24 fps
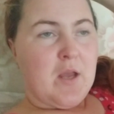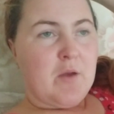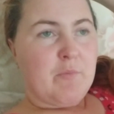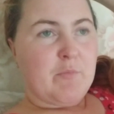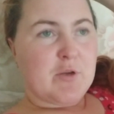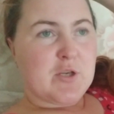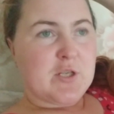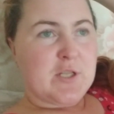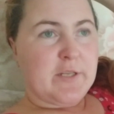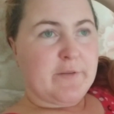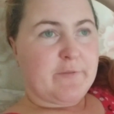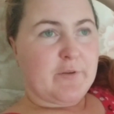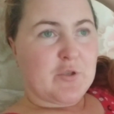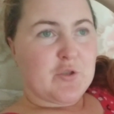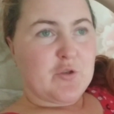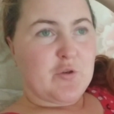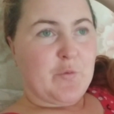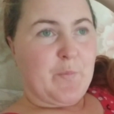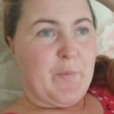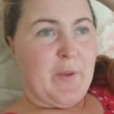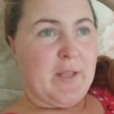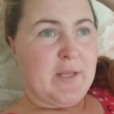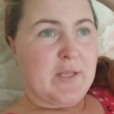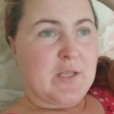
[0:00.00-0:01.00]
Пошли к врачу
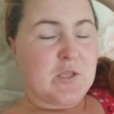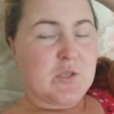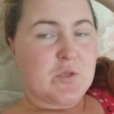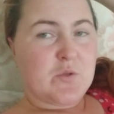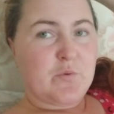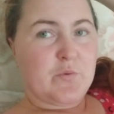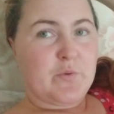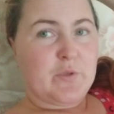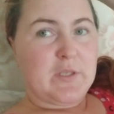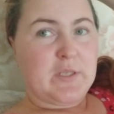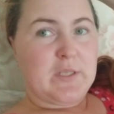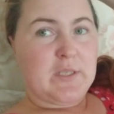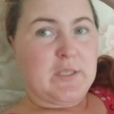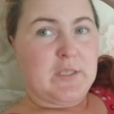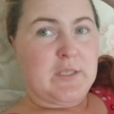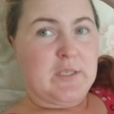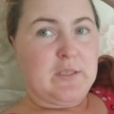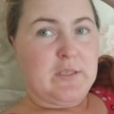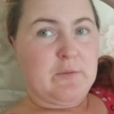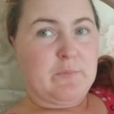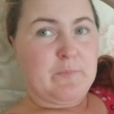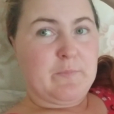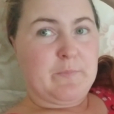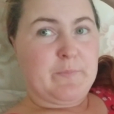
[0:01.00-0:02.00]
в пятницу,
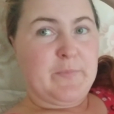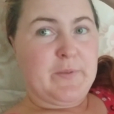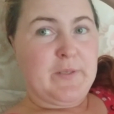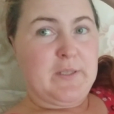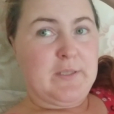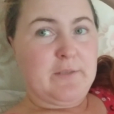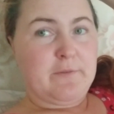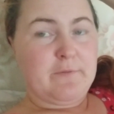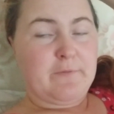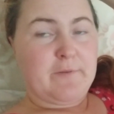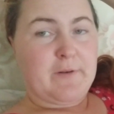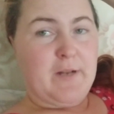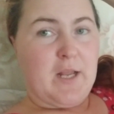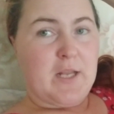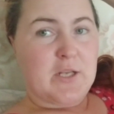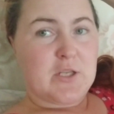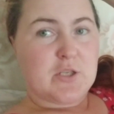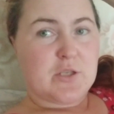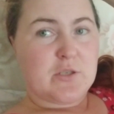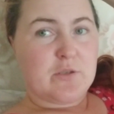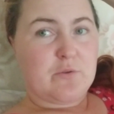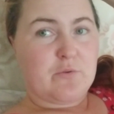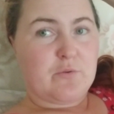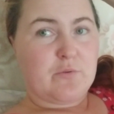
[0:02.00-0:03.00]
и был
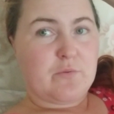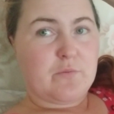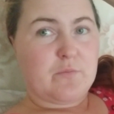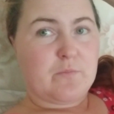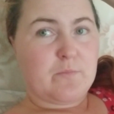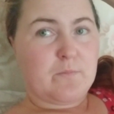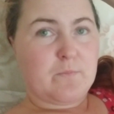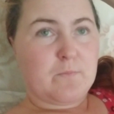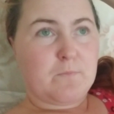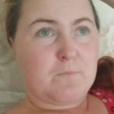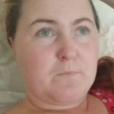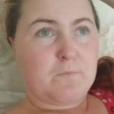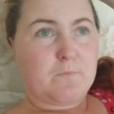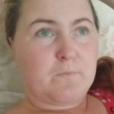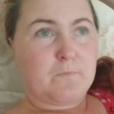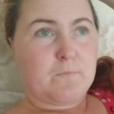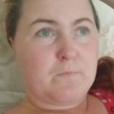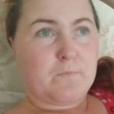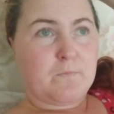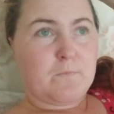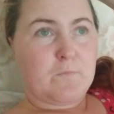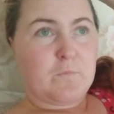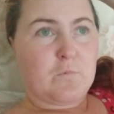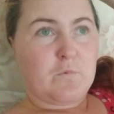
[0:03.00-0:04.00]
врач
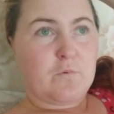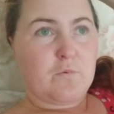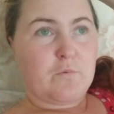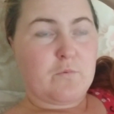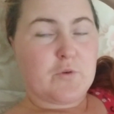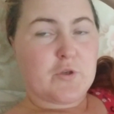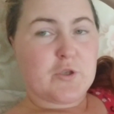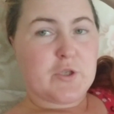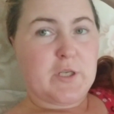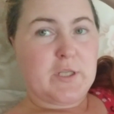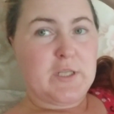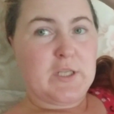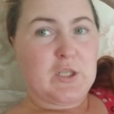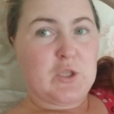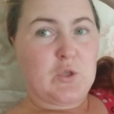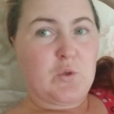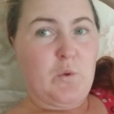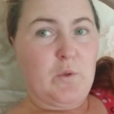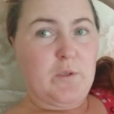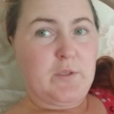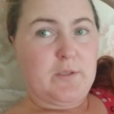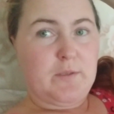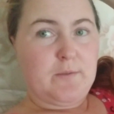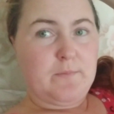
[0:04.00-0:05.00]
уже не
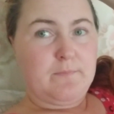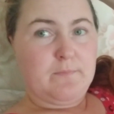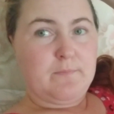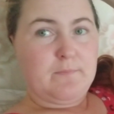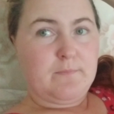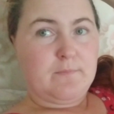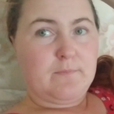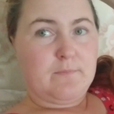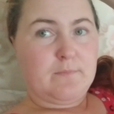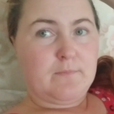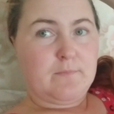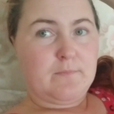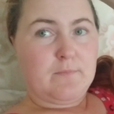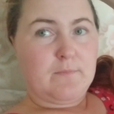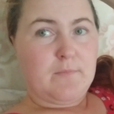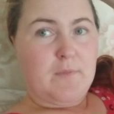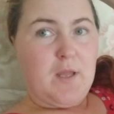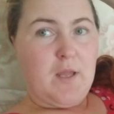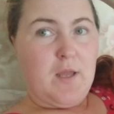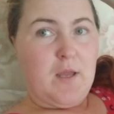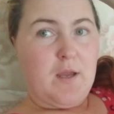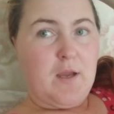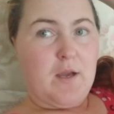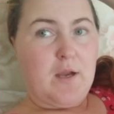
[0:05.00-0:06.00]
тот,
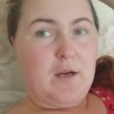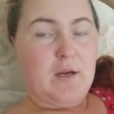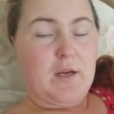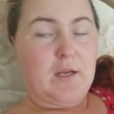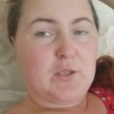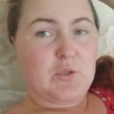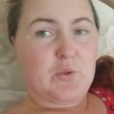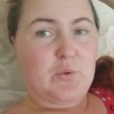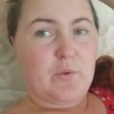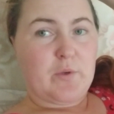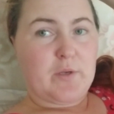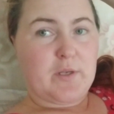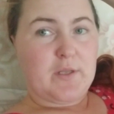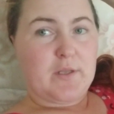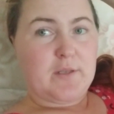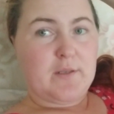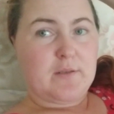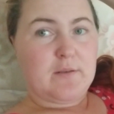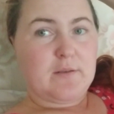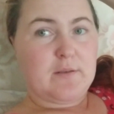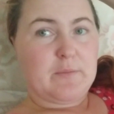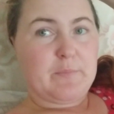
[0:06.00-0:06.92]
который